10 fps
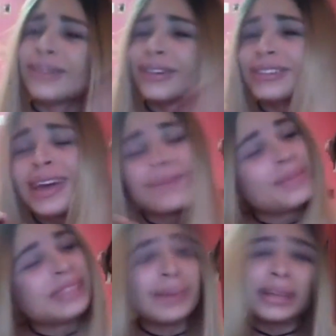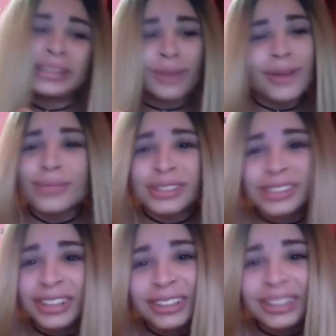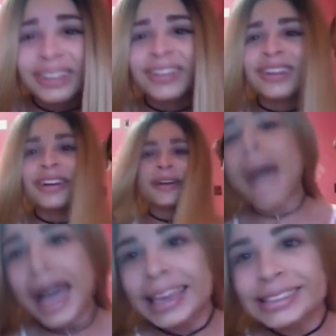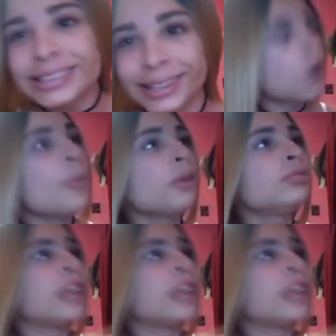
uma coisa. Pra me chamar de meu amorzinho, entendeu? Mas, como não